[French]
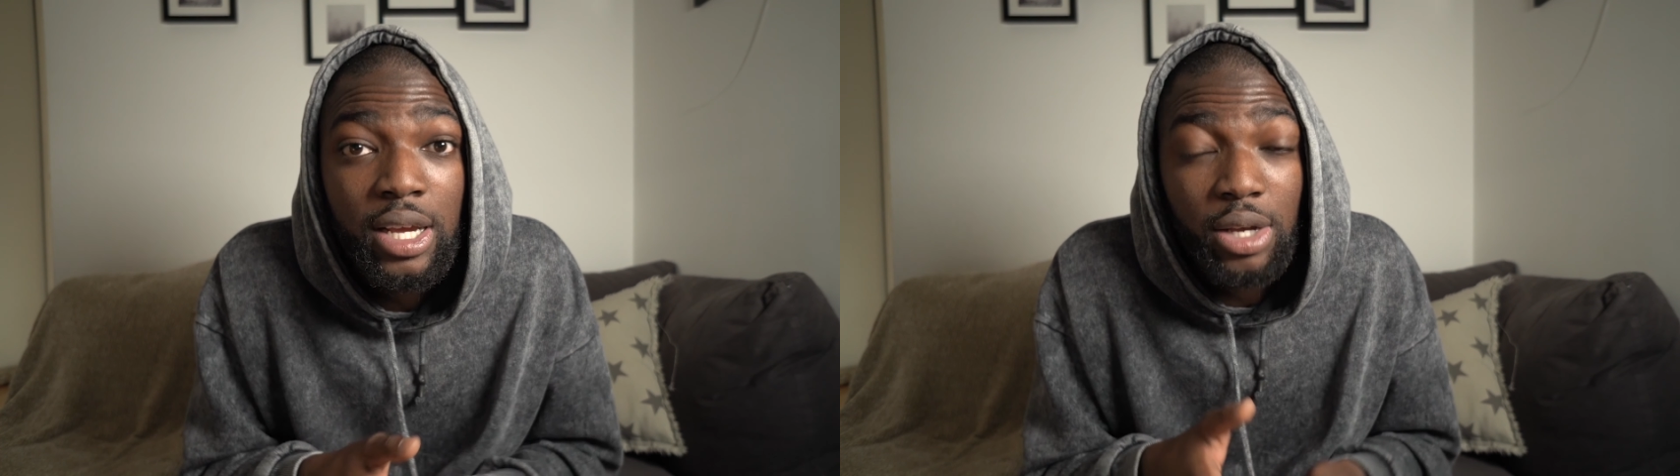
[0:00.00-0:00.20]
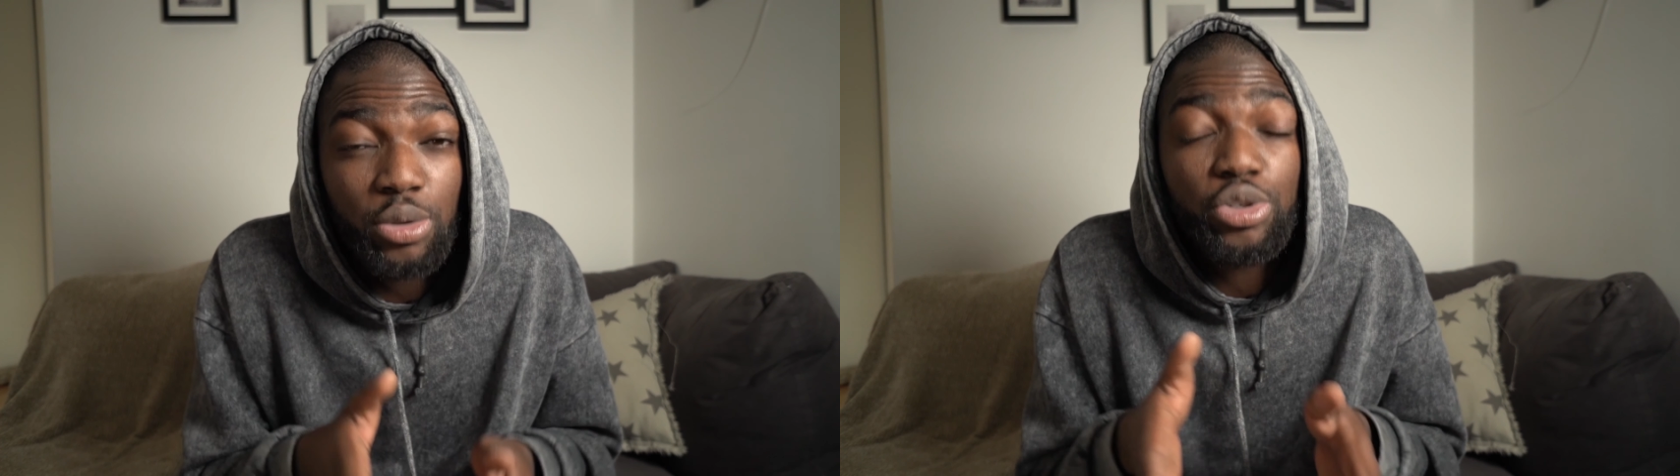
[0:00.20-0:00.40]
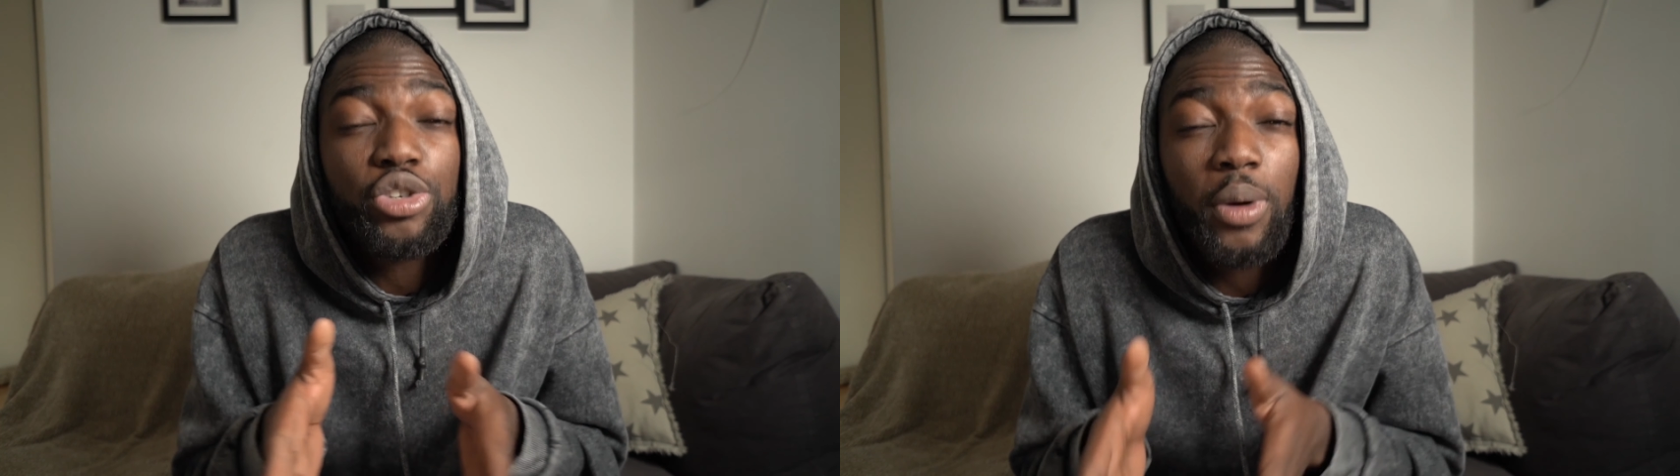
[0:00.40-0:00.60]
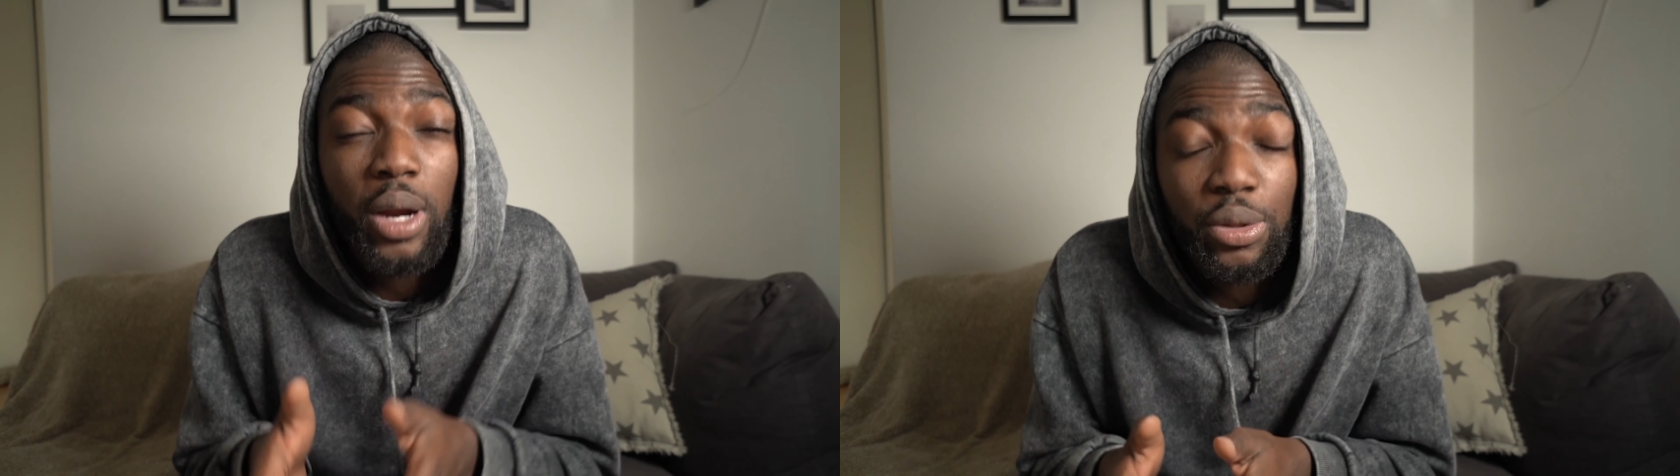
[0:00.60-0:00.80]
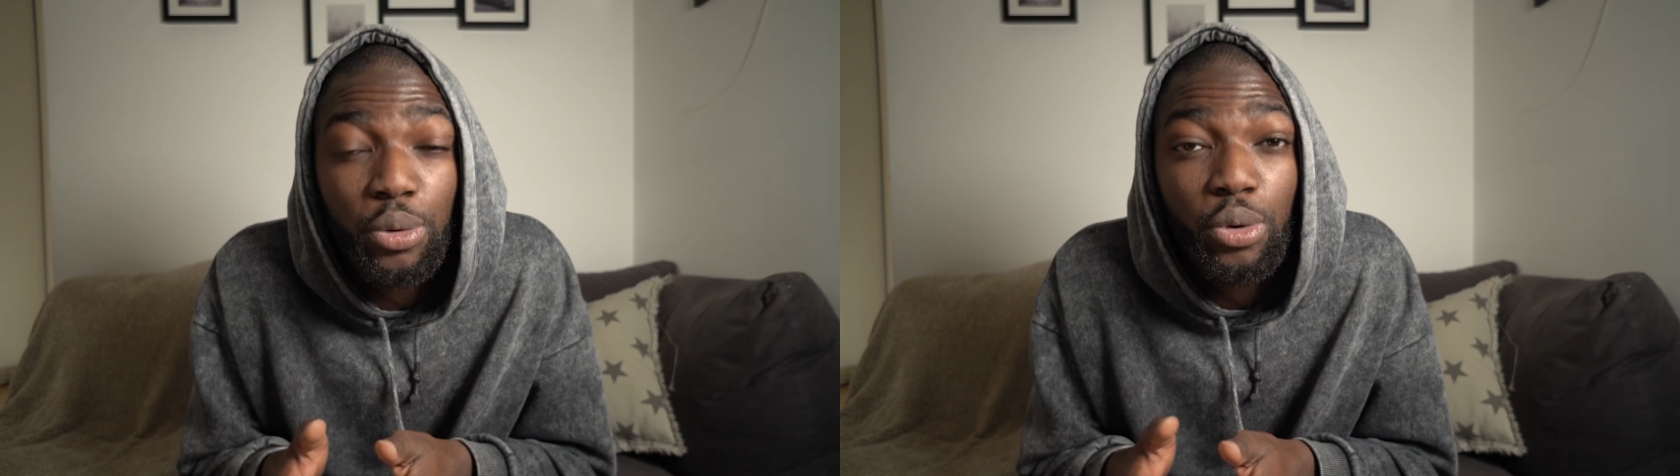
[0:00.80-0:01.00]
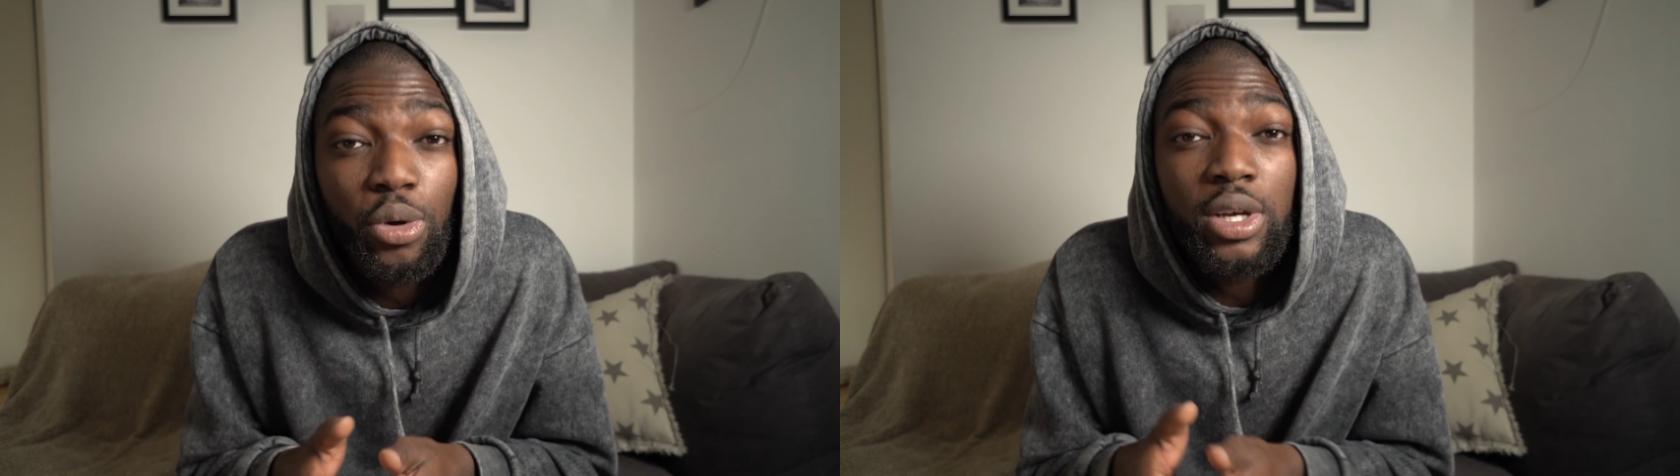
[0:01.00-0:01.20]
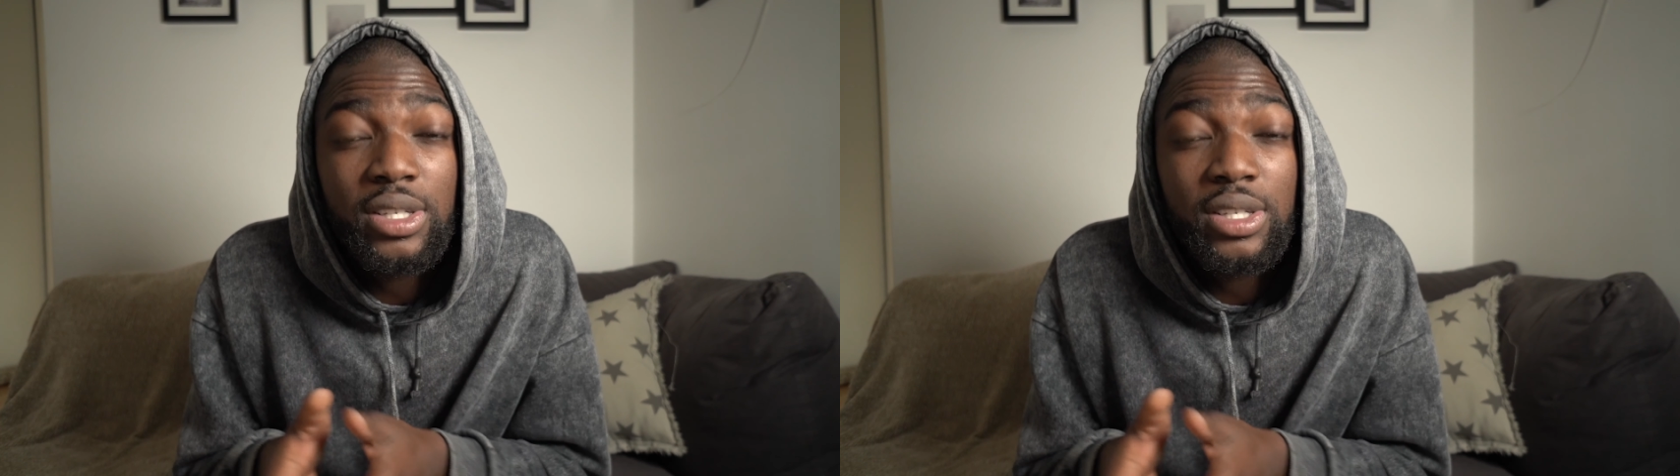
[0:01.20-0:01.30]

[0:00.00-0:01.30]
Et ensuite, je prends la 2,